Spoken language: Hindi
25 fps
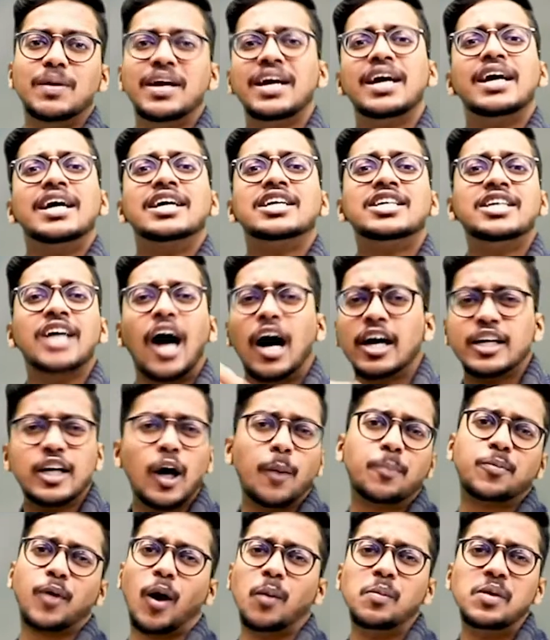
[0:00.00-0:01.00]
में क्या क्या
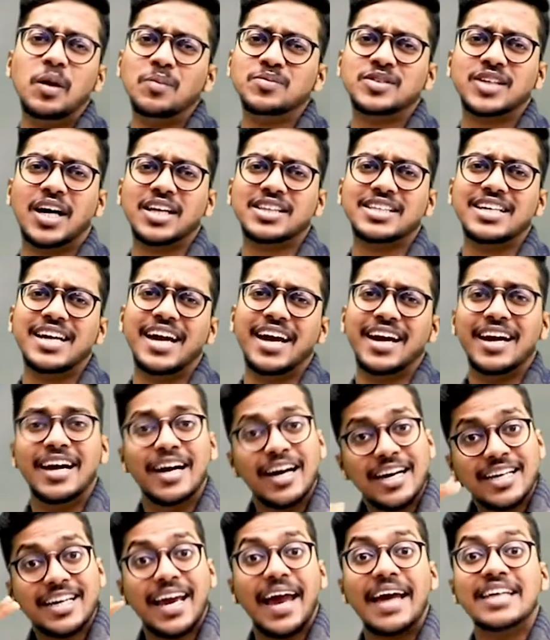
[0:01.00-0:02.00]
प्रॉब्लम्स आती हैं
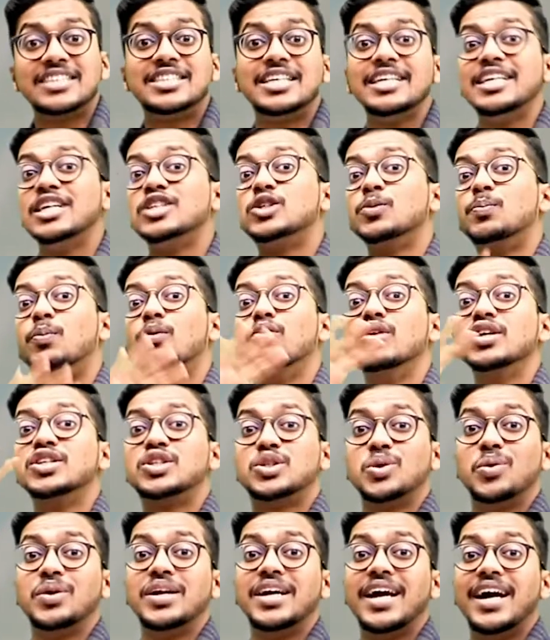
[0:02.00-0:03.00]
कैसे ये जो पूरी
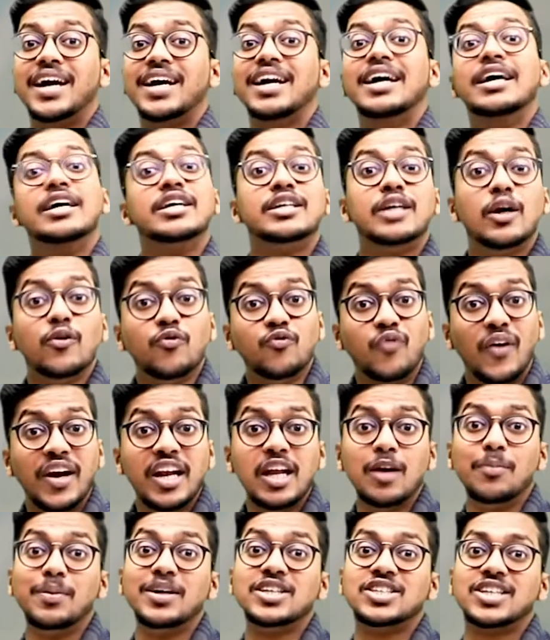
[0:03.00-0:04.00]
स्टोरी है ये
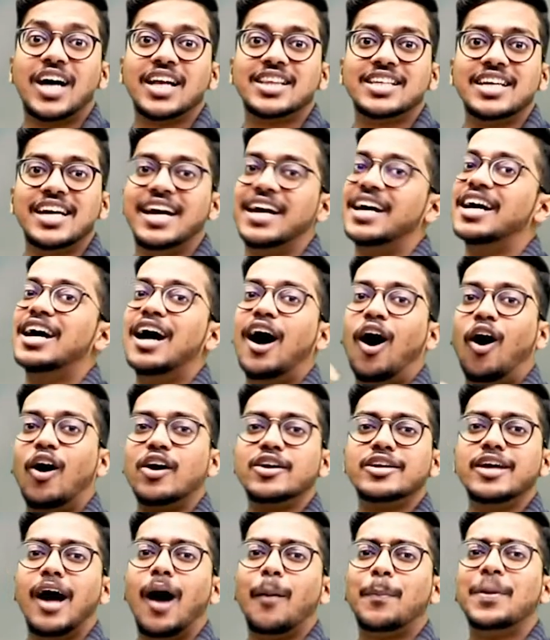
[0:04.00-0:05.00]
फनी बन जाती है और
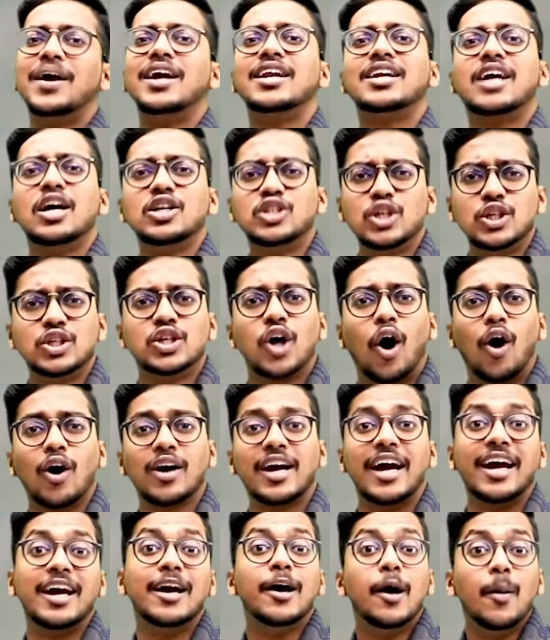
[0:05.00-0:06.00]
यहाँ पे इनका जो डॉग
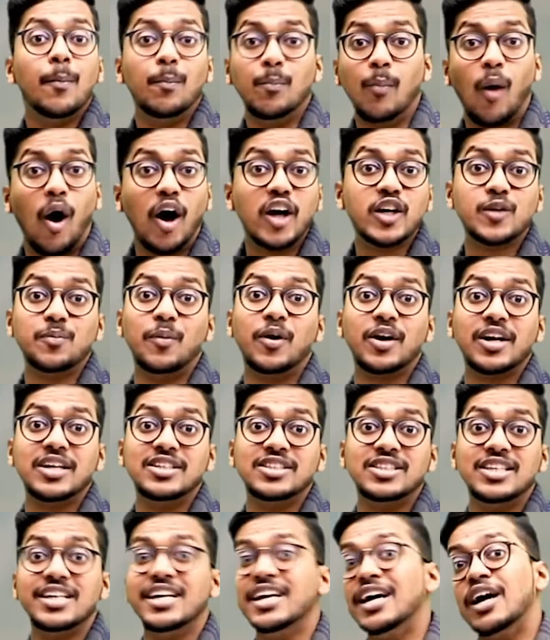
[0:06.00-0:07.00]
है मॉन्ट
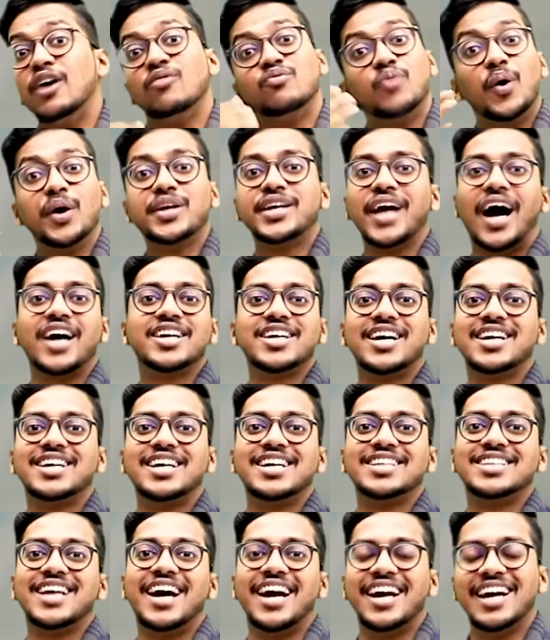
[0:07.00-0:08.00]
वॉरेंसी वो क्या क्या
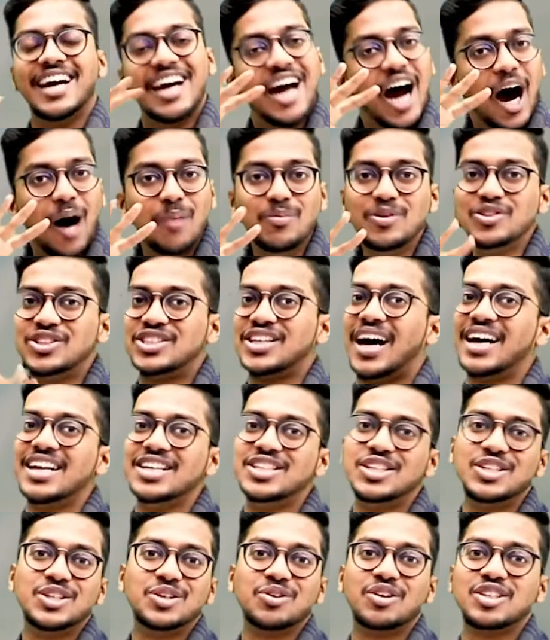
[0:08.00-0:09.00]
करता है हम उन सारी
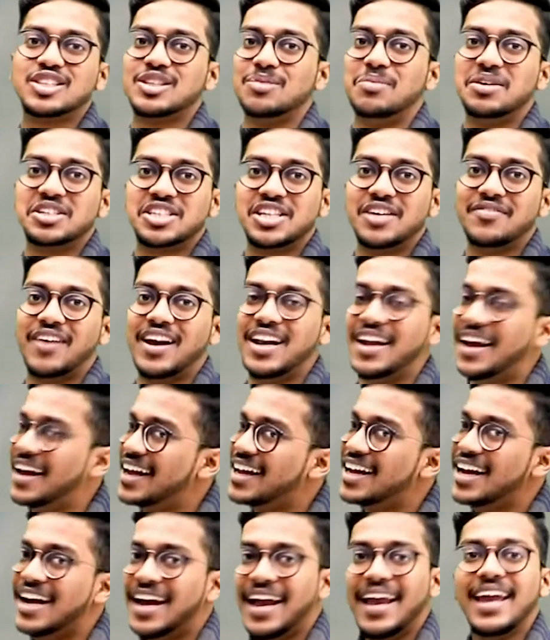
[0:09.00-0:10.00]
चीजों को समझने वाले
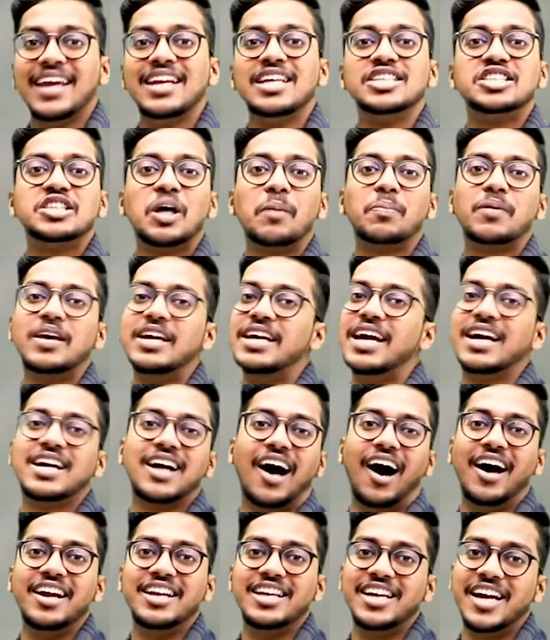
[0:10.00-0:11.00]
हैं इन्हीं सब की ये
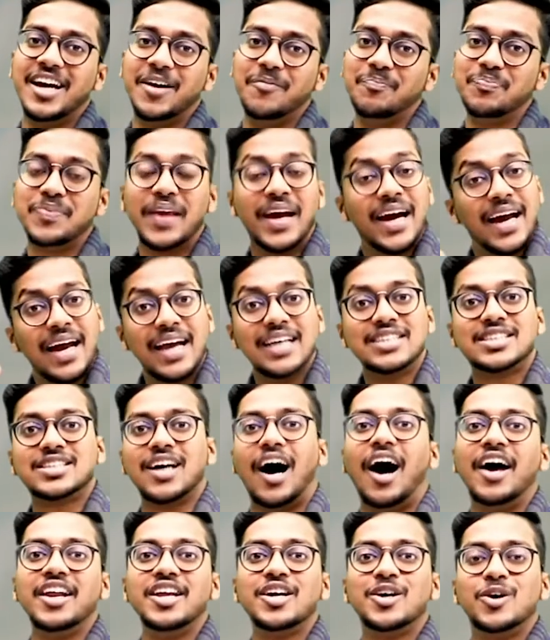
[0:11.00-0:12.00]
कहानी है इस
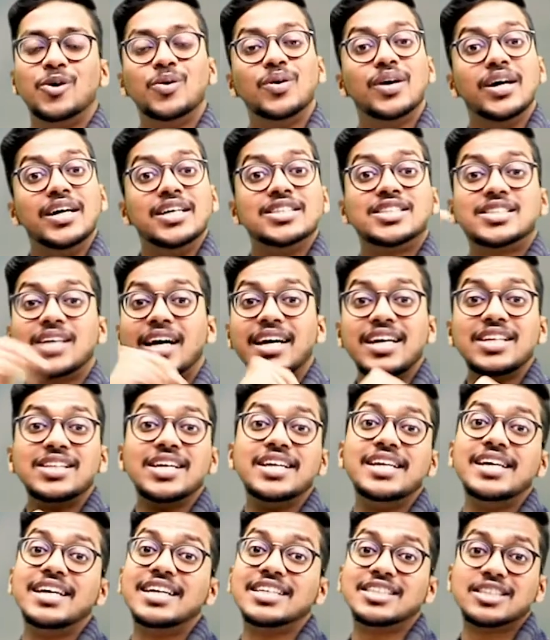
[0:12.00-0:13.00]
कहानी को सही
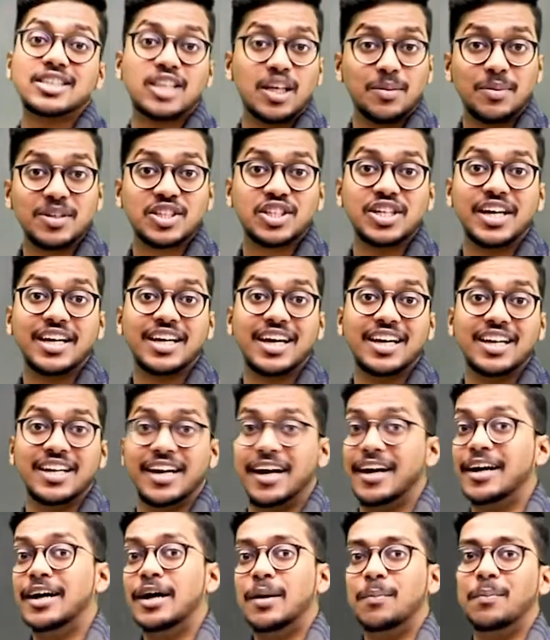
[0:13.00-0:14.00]
तरीके से समझने के
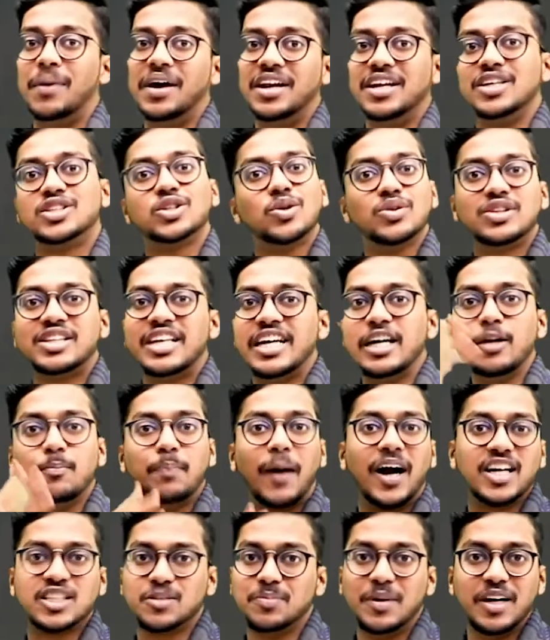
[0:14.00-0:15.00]
लिए मैंने इसको तीन
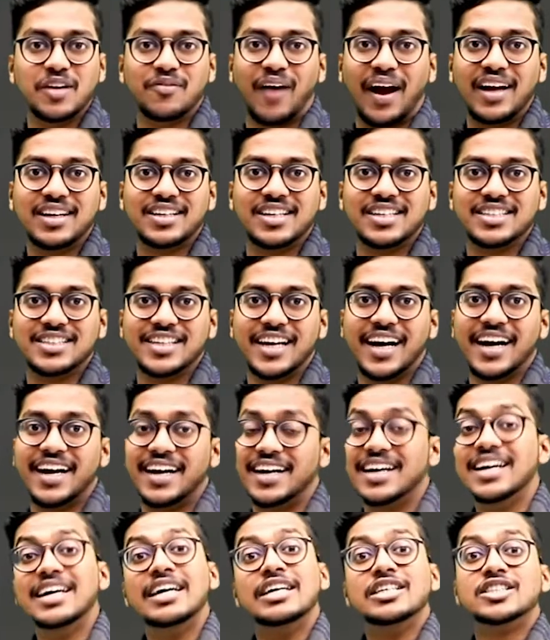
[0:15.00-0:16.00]
पार्ट्स में डिवाइड कर दिया है
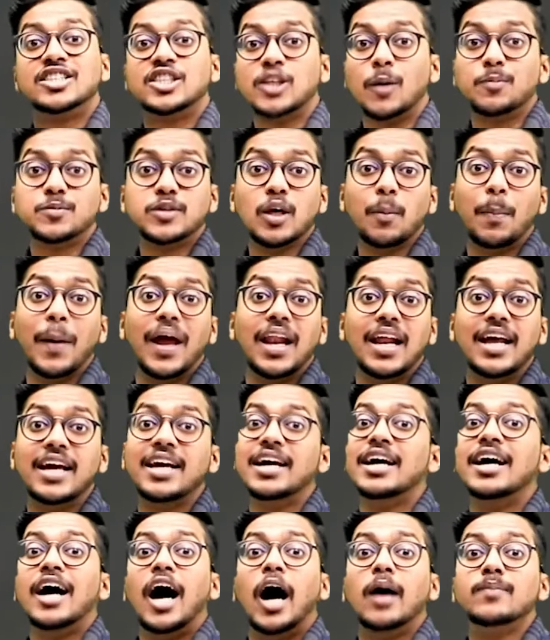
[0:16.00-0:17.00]
सबसे पहले
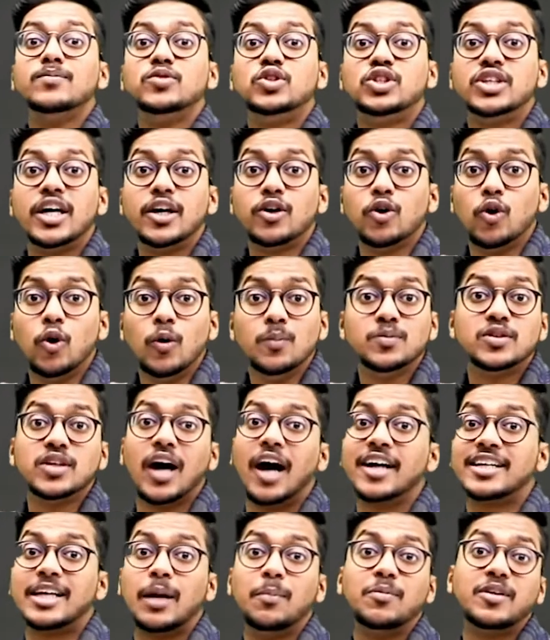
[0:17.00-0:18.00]
हम जेरोम्स
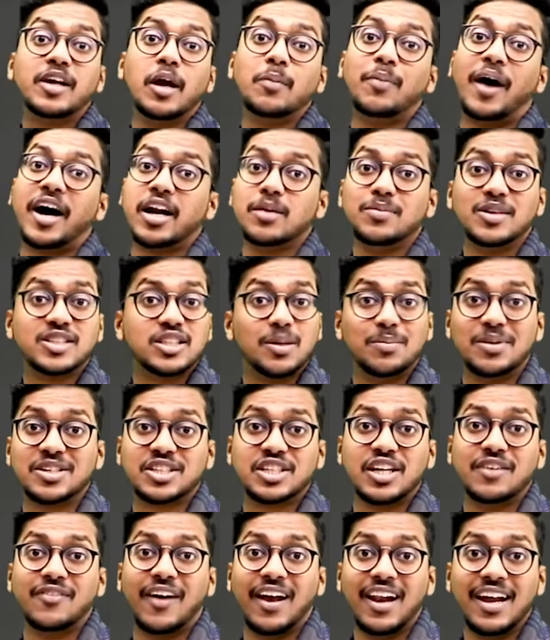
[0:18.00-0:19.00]
अटेम्प्ट के बारे में
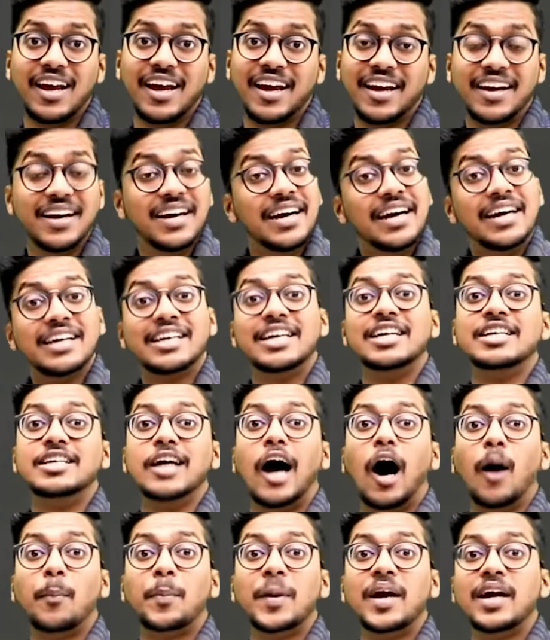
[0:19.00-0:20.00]
समझने वाले हैं कि
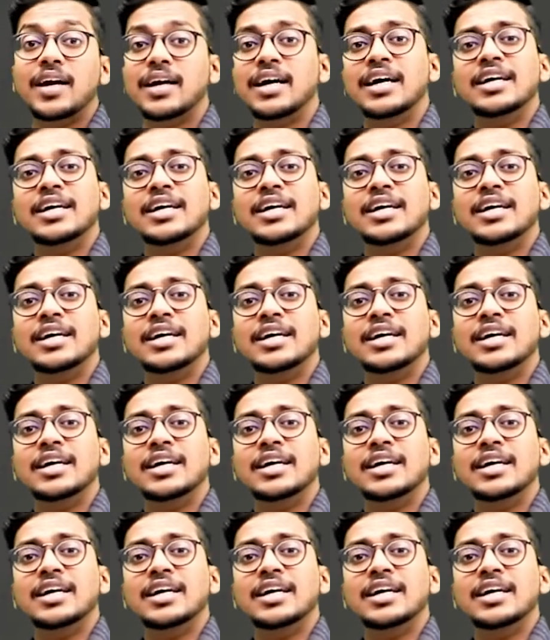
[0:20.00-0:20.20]
यहाँ पे